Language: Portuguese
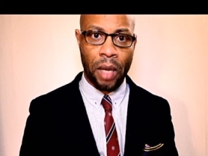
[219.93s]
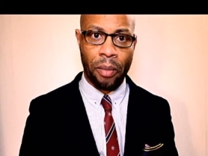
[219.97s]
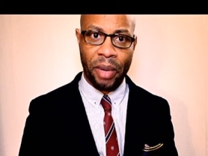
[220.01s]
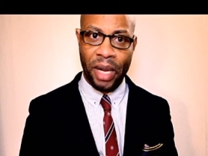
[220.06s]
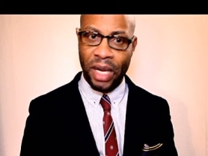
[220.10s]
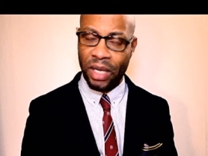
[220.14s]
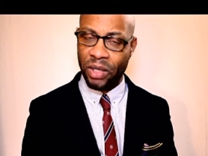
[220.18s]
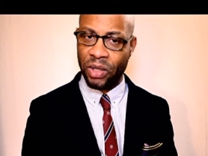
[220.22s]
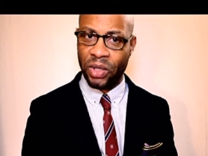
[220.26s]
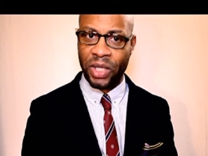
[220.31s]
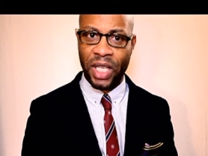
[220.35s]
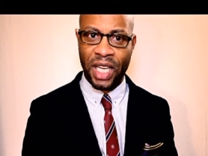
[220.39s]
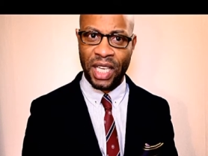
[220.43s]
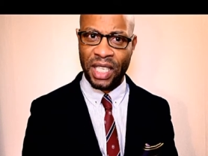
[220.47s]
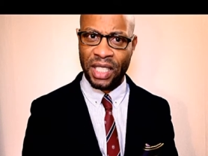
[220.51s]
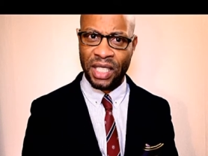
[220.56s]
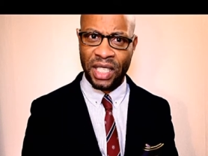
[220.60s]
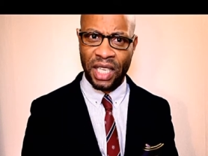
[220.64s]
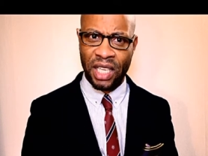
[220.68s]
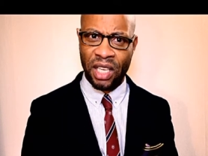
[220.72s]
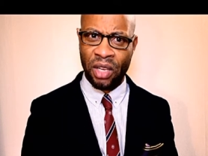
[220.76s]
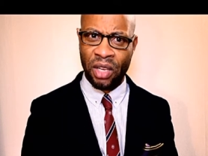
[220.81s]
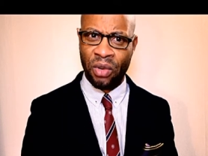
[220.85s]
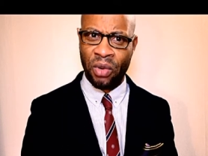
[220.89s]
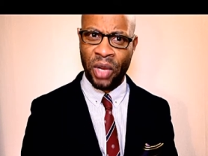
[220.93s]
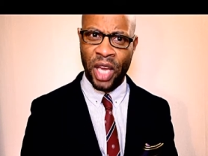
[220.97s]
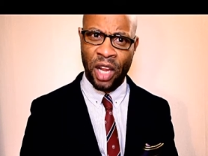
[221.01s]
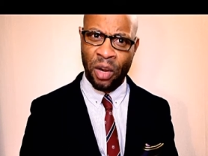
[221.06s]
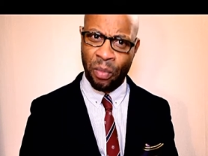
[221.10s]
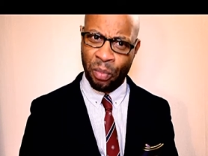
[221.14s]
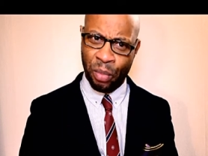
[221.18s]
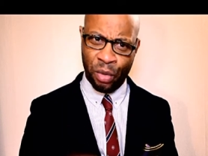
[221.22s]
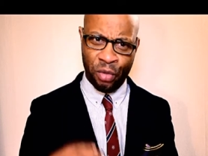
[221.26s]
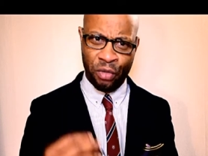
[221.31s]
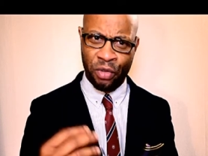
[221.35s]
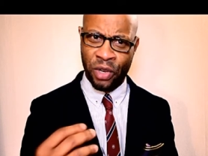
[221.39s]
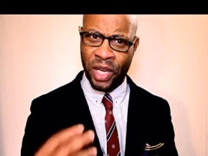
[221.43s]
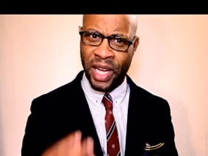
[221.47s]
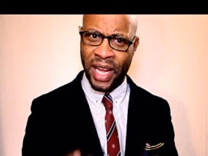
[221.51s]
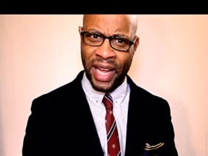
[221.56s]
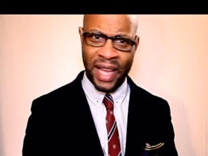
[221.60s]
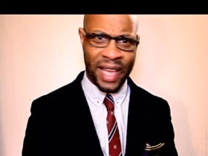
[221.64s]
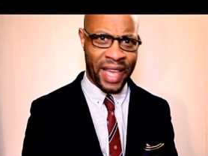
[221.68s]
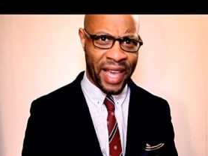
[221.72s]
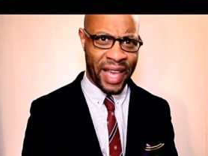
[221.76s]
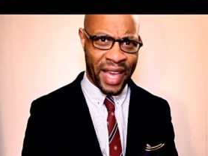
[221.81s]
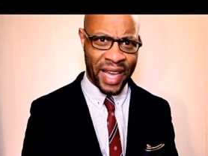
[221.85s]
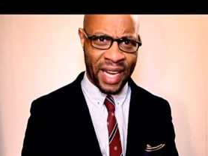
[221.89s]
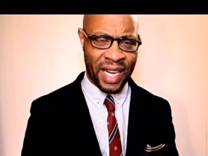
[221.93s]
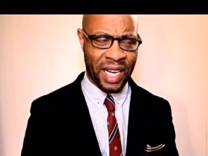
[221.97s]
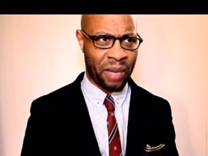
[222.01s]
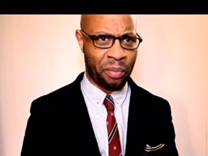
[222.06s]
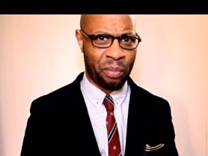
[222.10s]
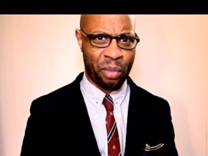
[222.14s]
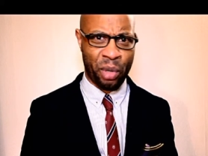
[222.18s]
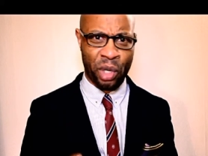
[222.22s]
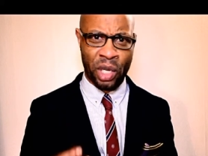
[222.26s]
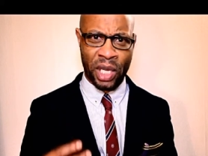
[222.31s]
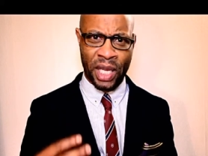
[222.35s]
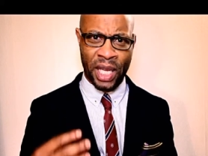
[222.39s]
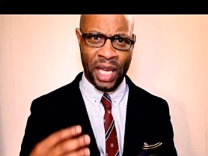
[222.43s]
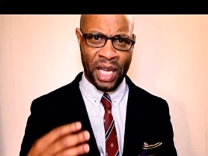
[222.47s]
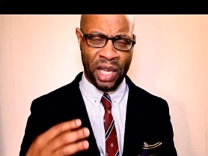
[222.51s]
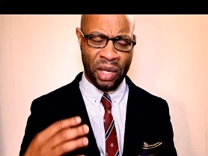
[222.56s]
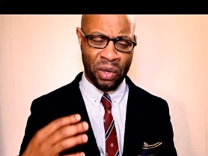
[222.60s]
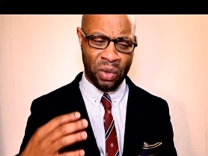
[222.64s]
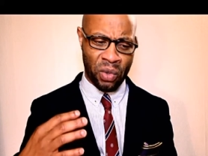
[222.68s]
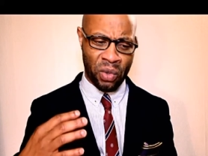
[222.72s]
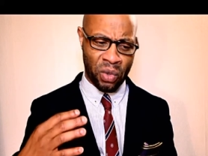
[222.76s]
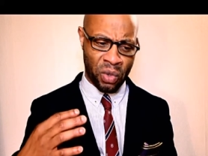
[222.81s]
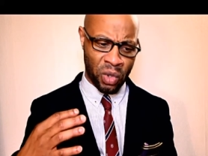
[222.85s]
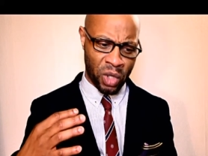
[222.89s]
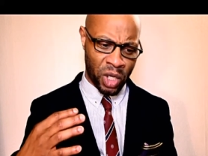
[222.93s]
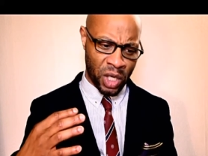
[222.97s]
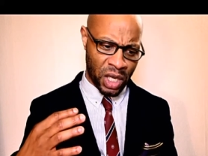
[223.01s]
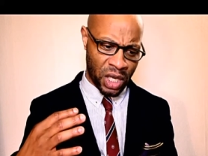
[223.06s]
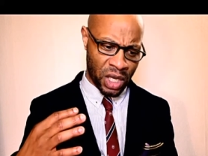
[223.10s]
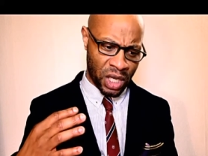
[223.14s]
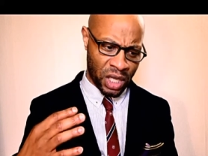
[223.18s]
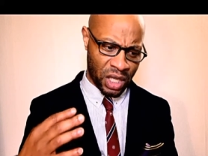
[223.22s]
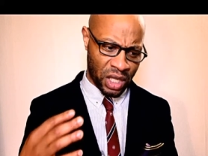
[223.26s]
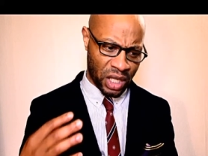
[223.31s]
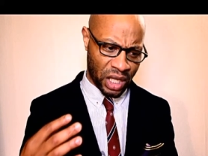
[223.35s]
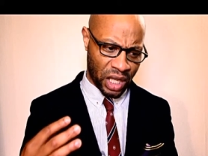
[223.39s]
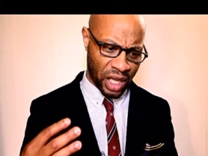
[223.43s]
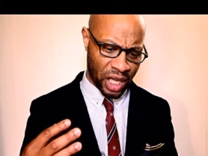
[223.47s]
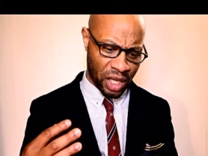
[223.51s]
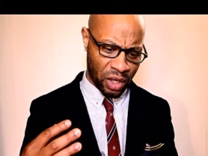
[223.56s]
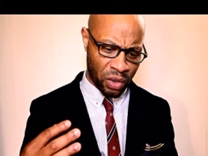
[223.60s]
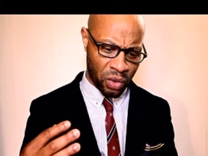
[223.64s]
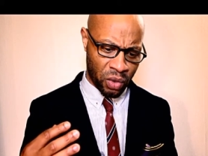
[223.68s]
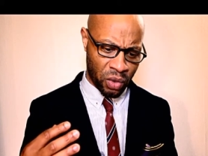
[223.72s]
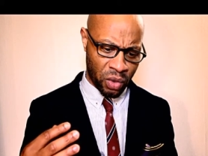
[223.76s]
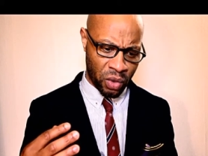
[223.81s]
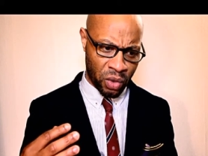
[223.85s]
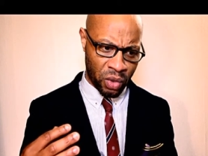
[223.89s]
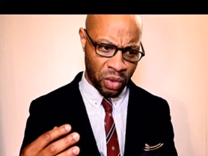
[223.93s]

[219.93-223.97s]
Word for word: para não estarem a dizer que eu quero provocar guerra, pô, quero quero,